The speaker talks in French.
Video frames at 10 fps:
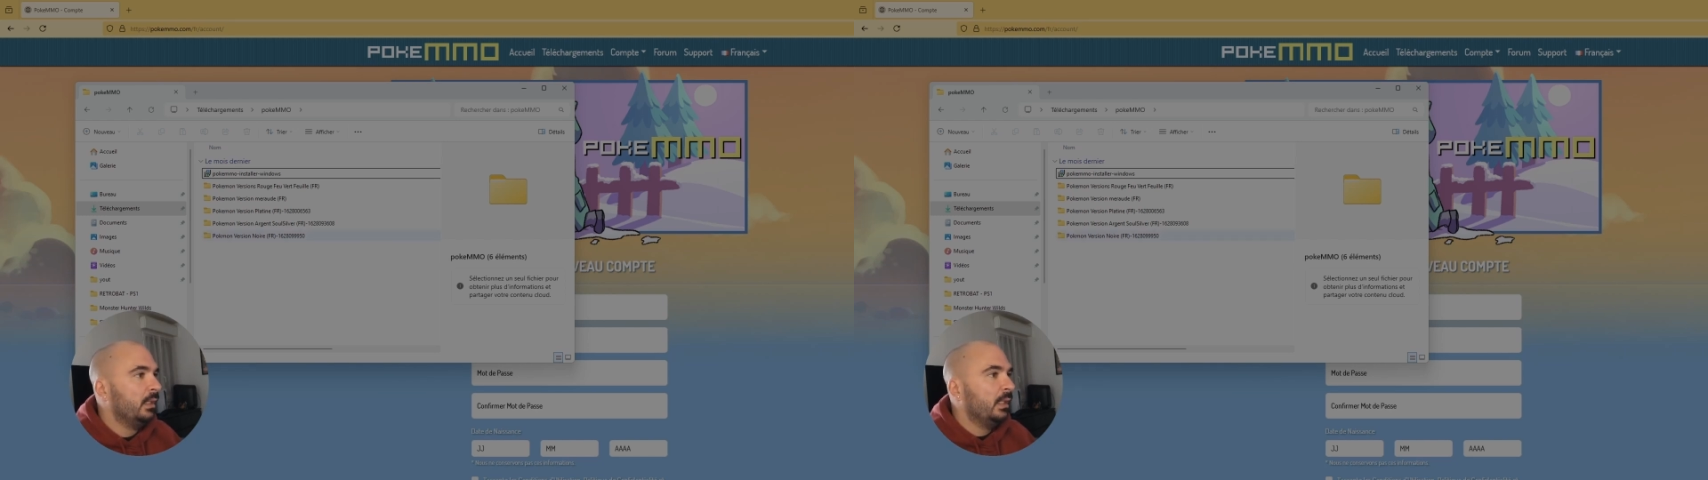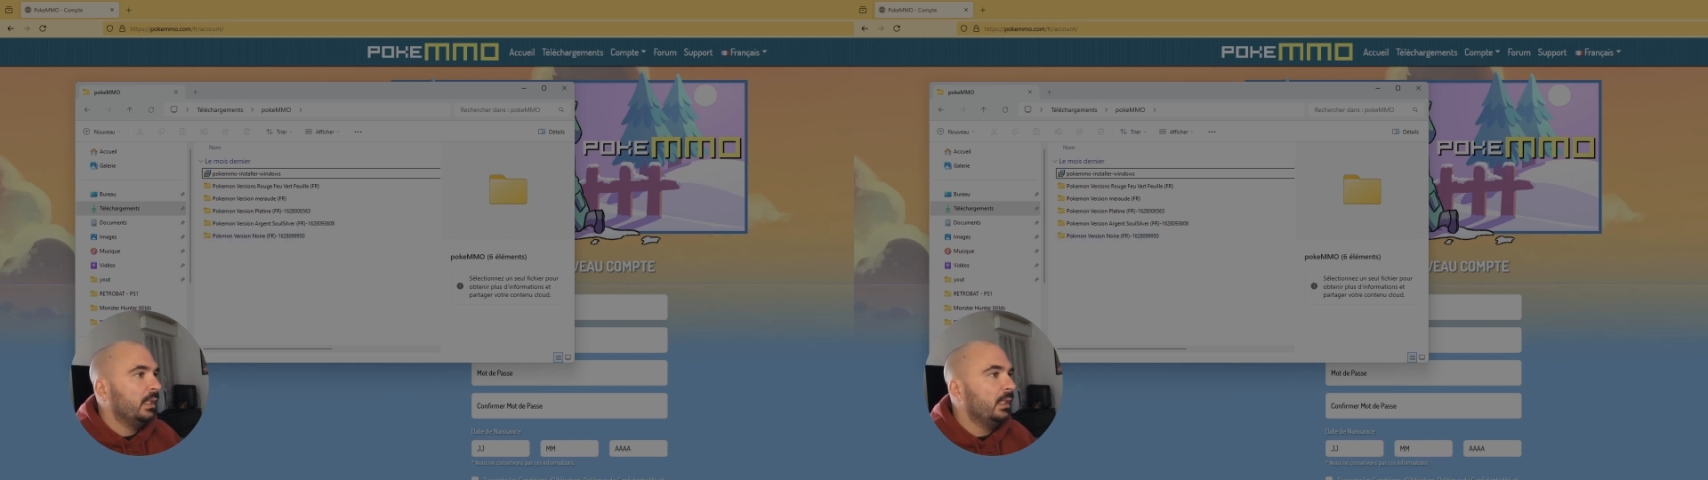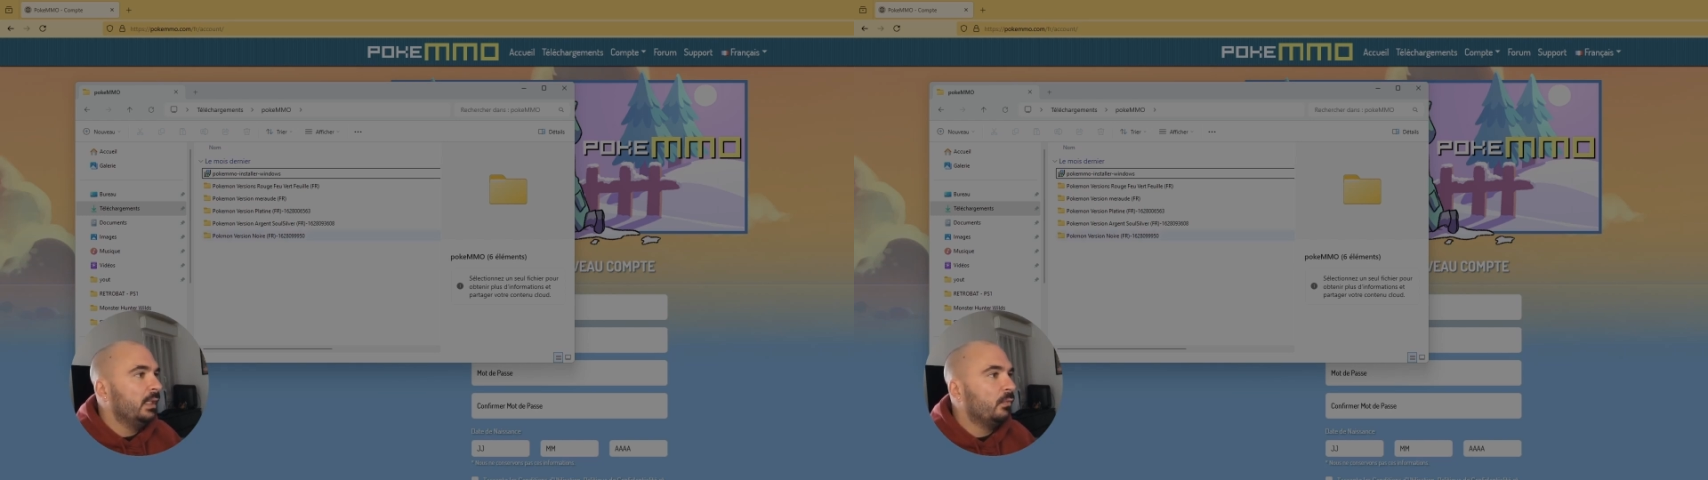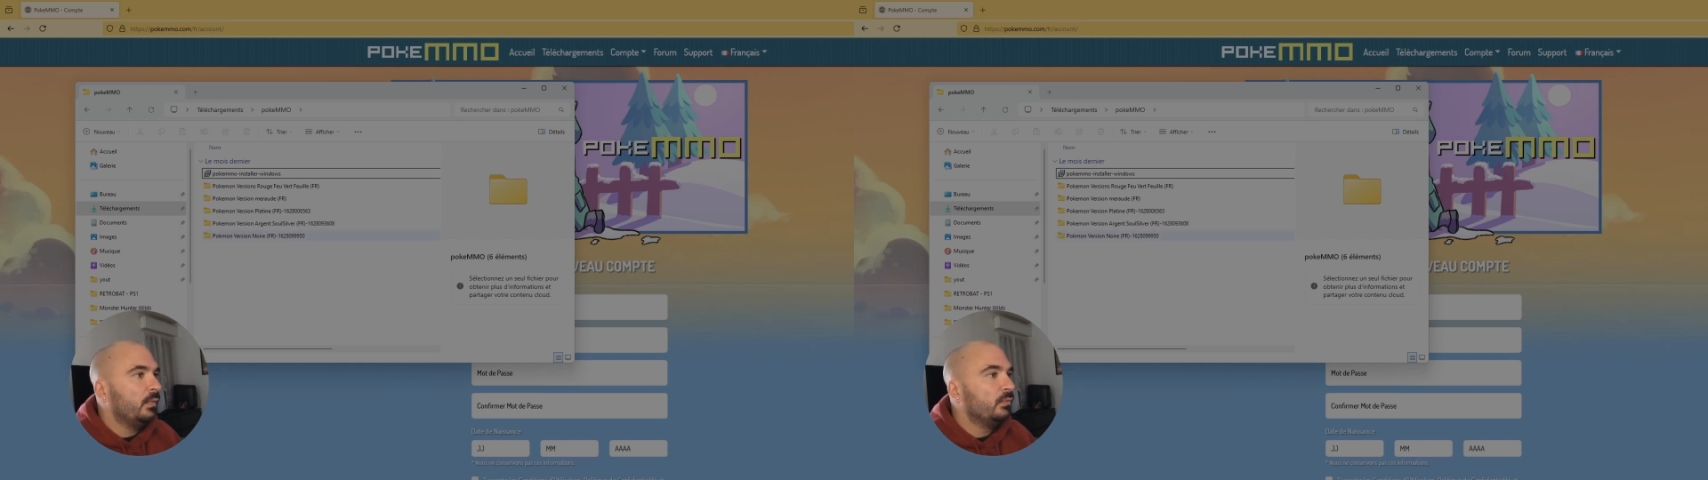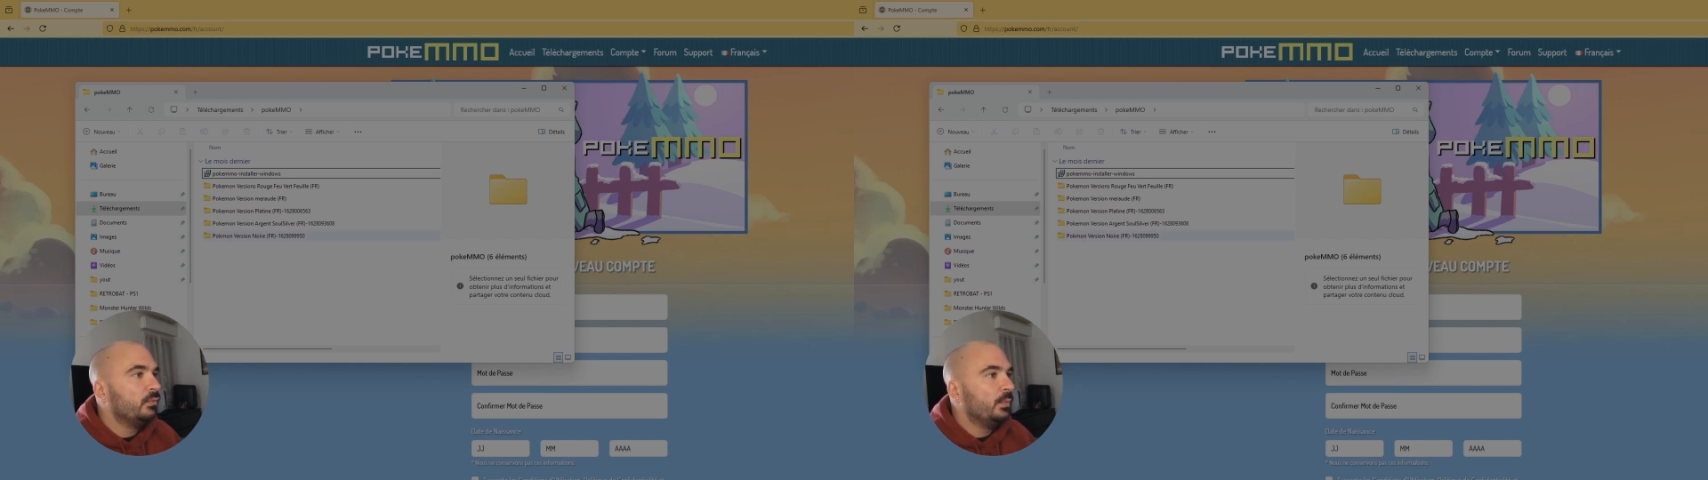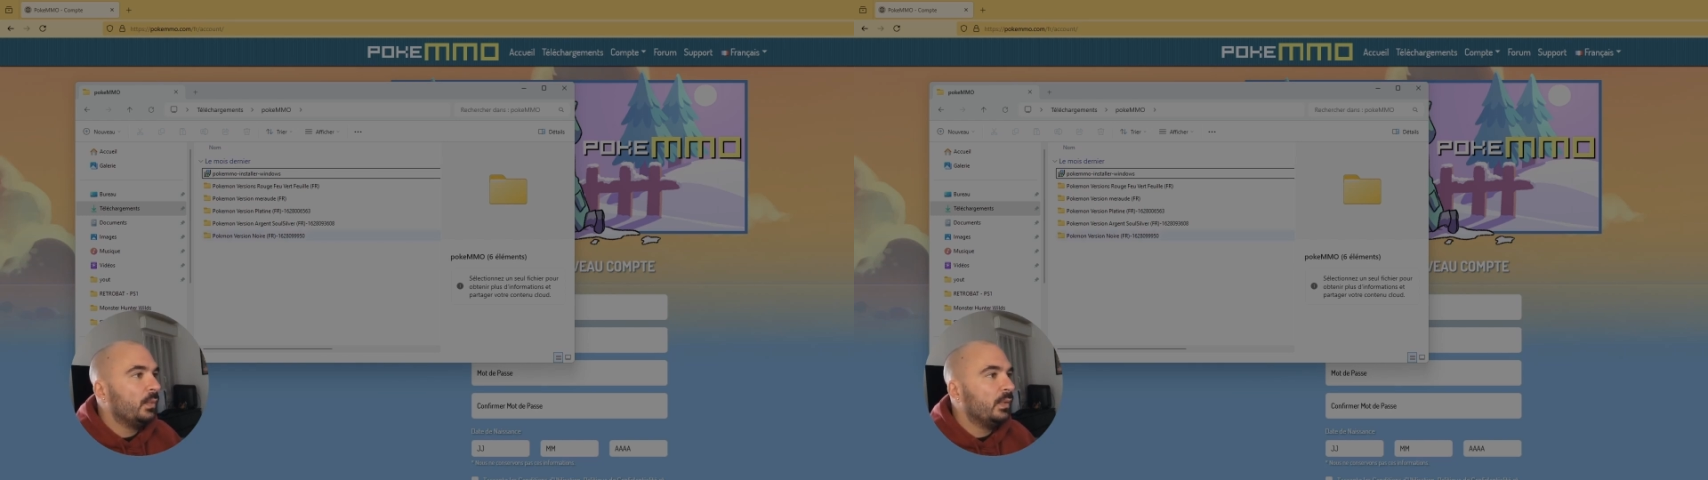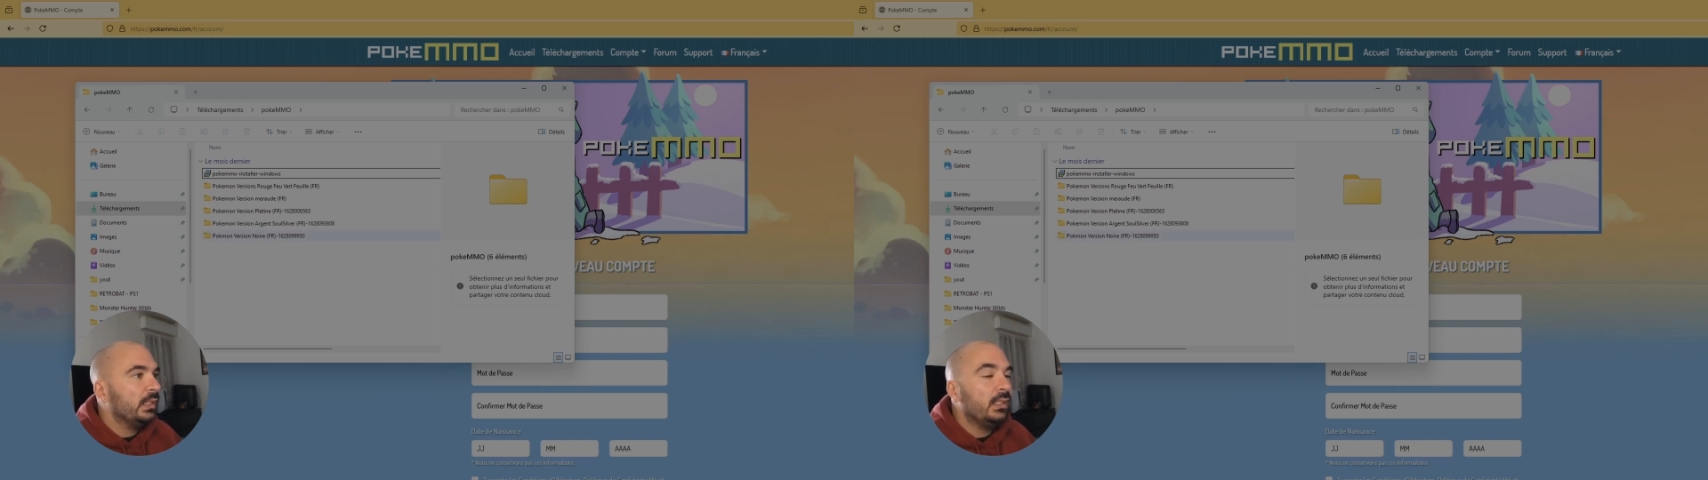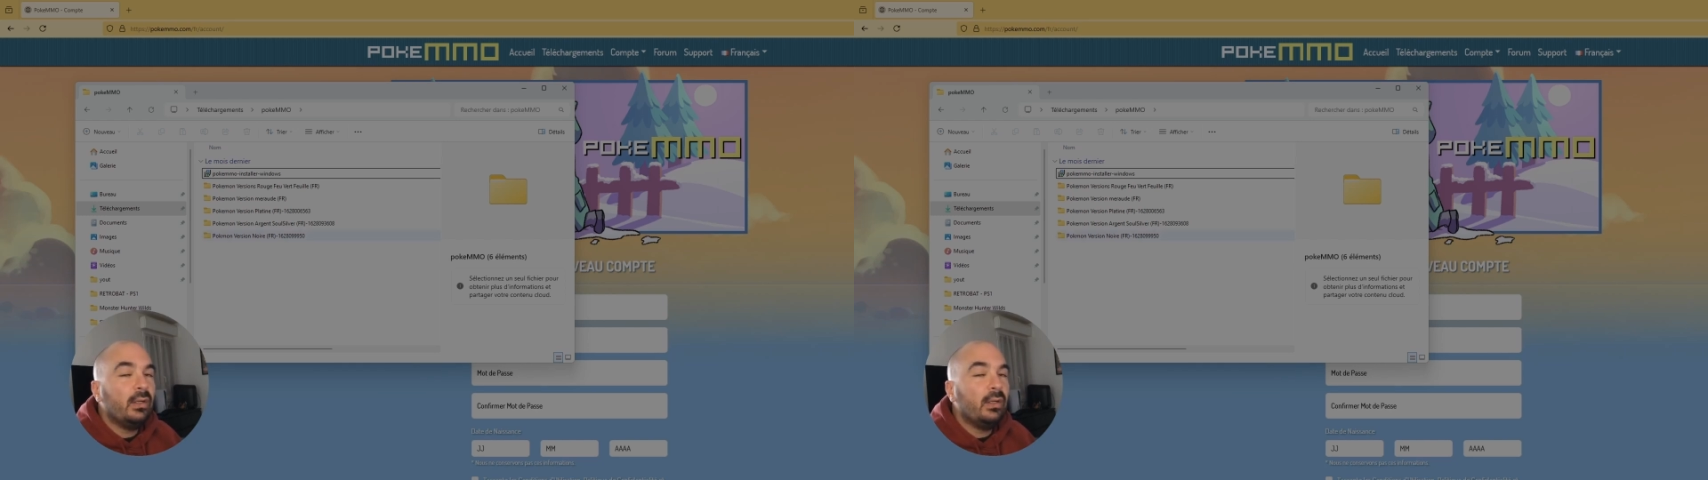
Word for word: et on va vous demander